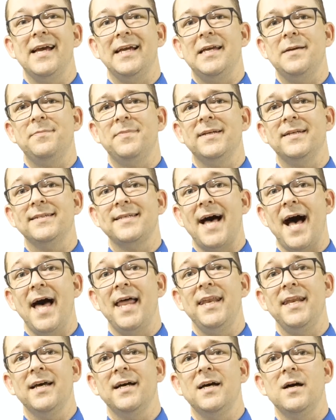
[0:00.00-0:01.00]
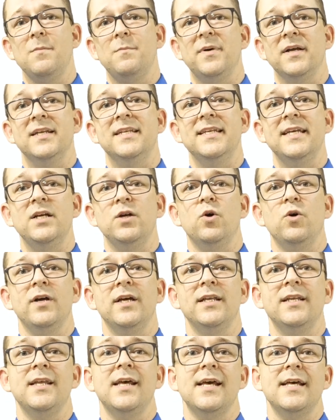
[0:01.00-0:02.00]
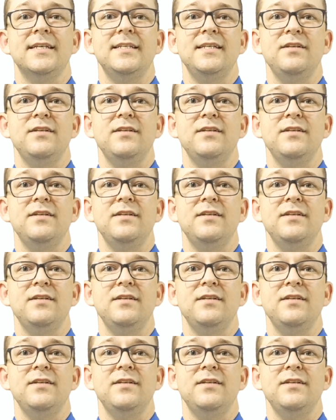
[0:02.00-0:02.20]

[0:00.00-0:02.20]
gibt es andere Bedingungen,